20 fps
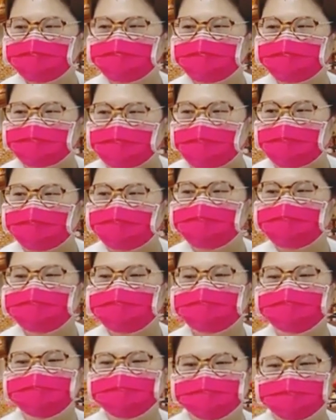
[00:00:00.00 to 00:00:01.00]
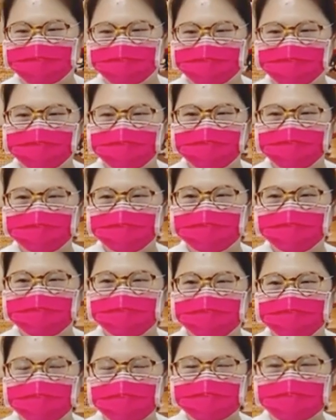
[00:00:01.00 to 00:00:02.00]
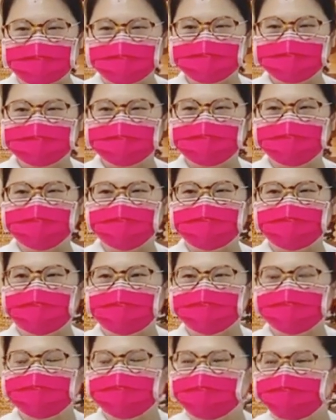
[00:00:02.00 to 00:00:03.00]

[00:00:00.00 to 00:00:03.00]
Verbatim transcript: 布施，你要把这个心发出去，